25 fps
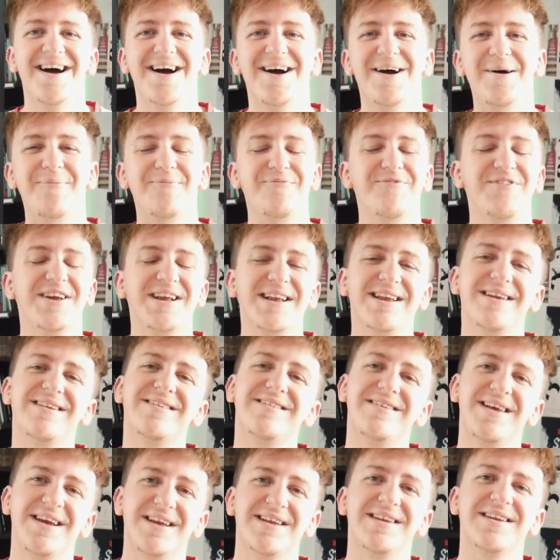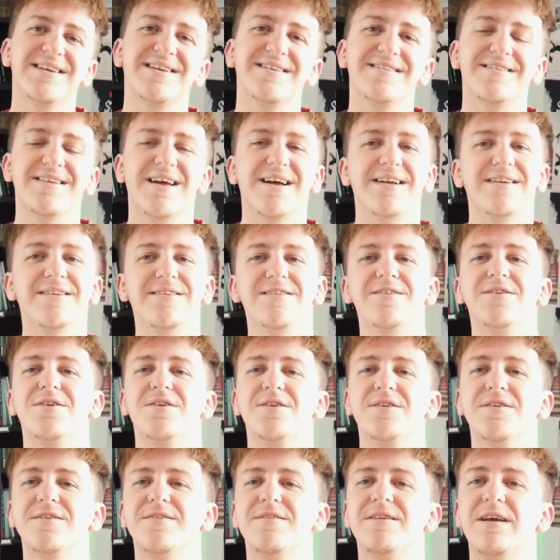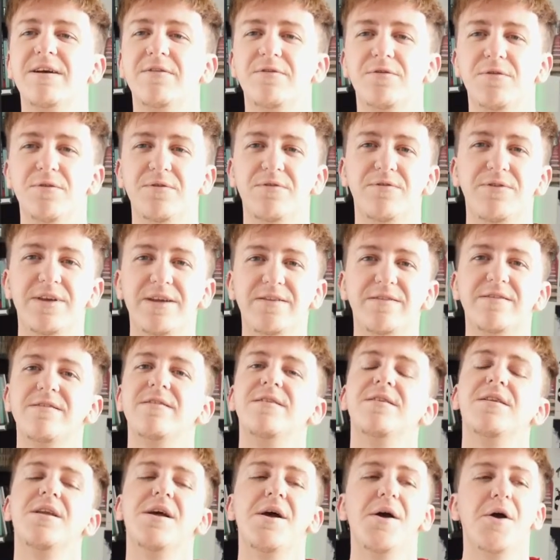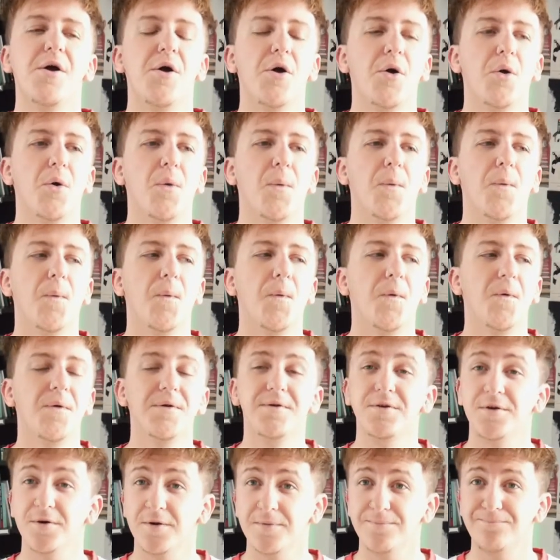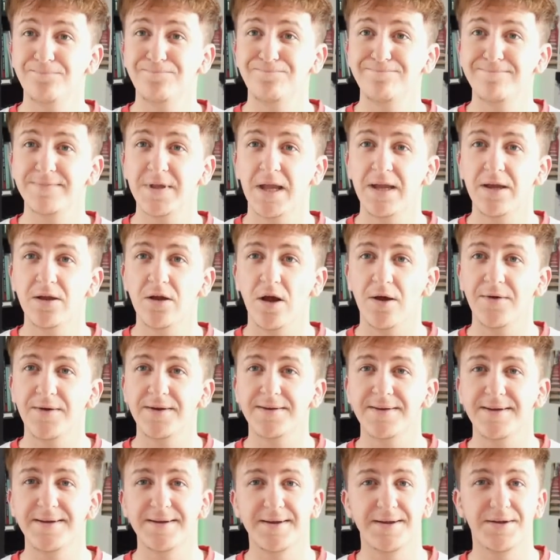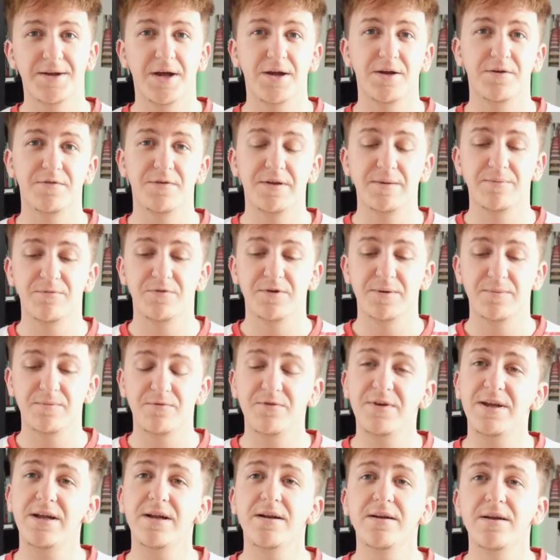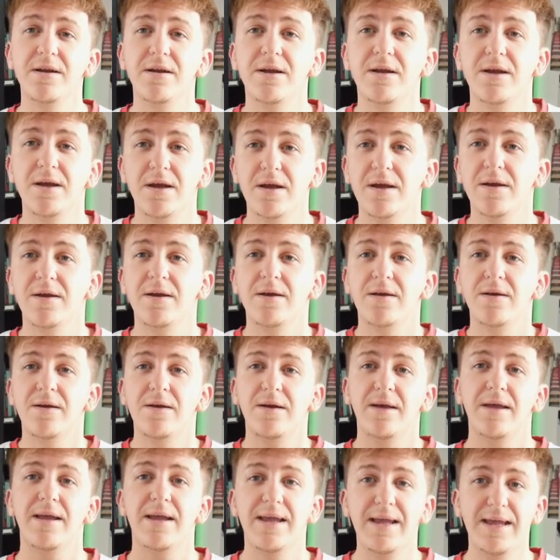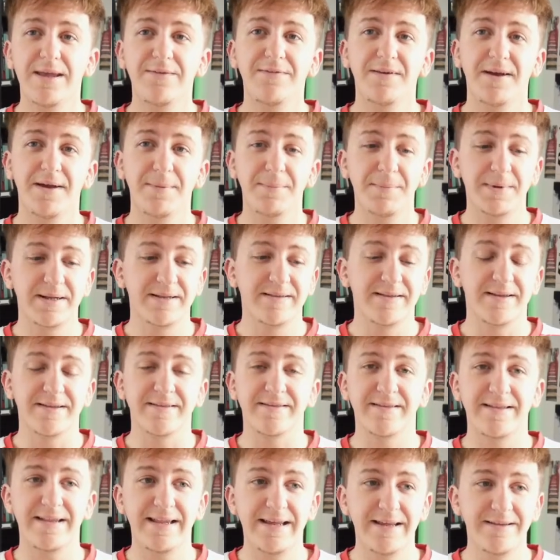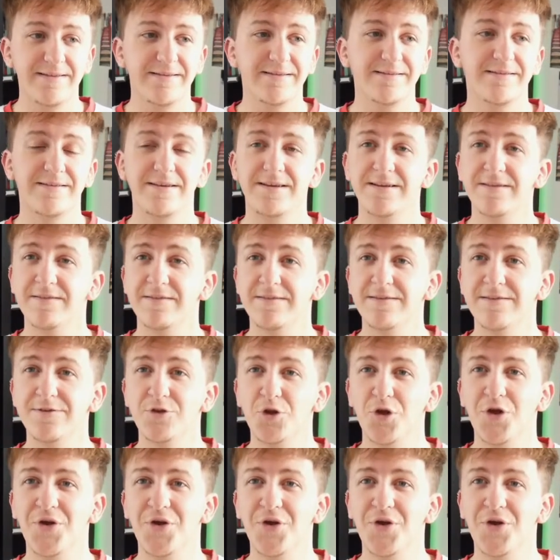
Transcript: ähm, wirklich sehr interessant, sie hat da sehr viel Wissen und ja, ich kann euch den Kanal auf jeden Fall empfehlen. Ich werde mir jetzt ans Lesen setzen